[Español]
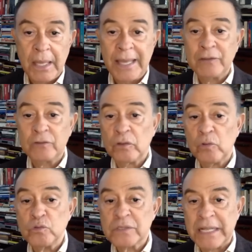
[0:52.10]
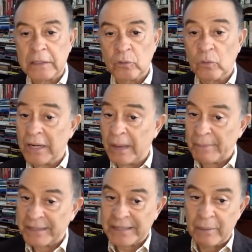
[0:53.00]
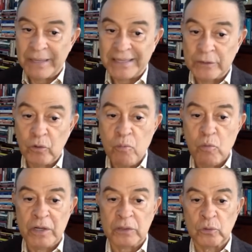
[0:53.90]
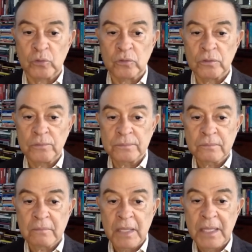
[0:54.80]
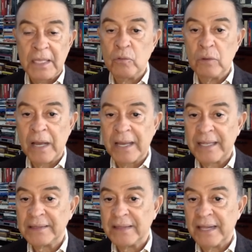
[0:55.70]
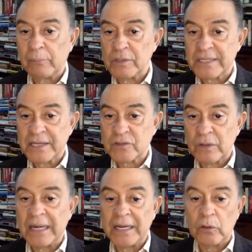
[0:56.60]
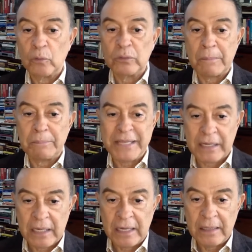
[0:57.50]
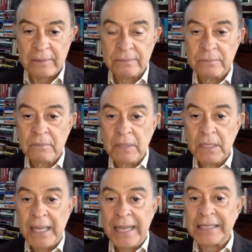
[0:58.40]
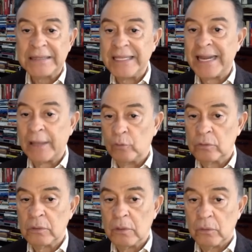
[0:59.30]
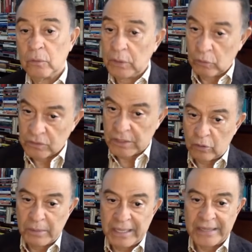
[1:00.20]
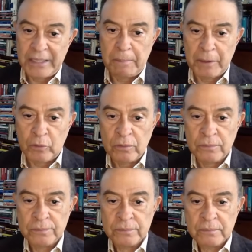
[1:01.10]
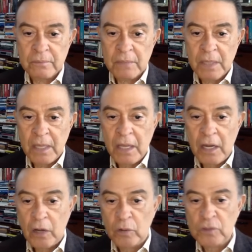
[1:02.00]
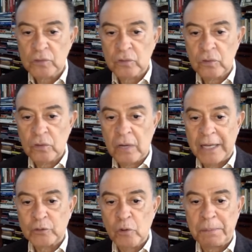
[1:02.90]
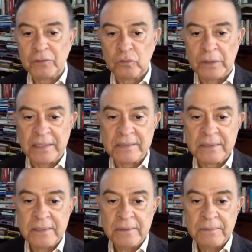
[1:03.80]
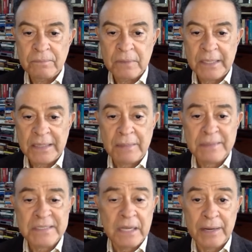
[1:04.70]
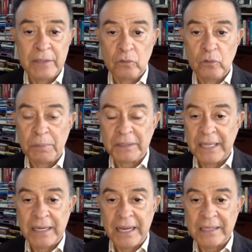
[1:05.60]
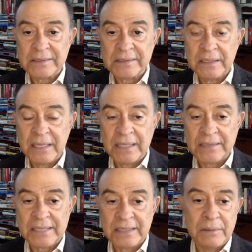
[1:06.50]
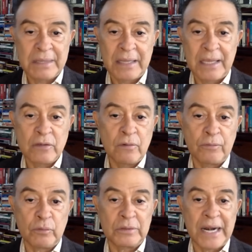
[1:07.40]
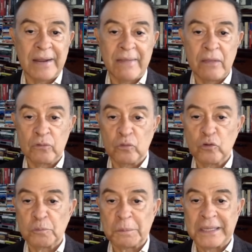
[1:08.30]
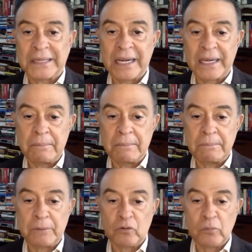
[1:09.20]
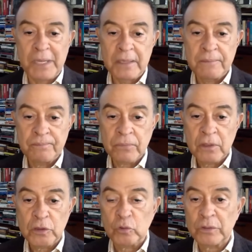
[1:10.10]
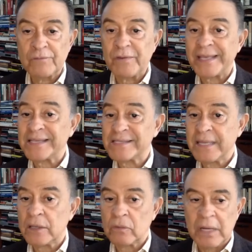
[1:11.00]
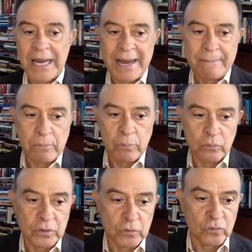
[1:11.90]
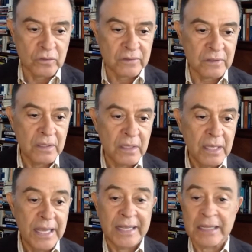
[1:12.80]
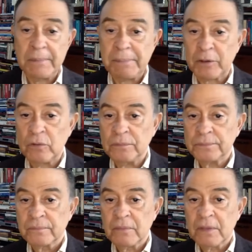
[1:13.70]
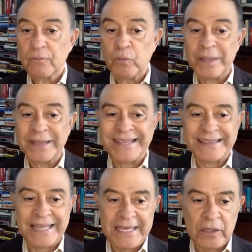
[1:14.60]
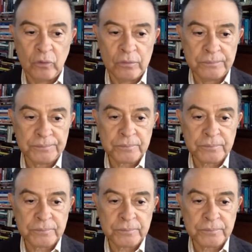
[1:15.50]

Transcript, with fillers: Eso dejó un saldo lamentable de dos muertos y un agente de la Policía Nacional herido de una pierna. El tirador, o hombre que disparó, lo hizo a dos personas que estaban celebrando eh, las, las actividades, ellos fueron trasladados a un hospital en Penonomé donde fallecieron ambos. Entonces, el que disparó fue detenido.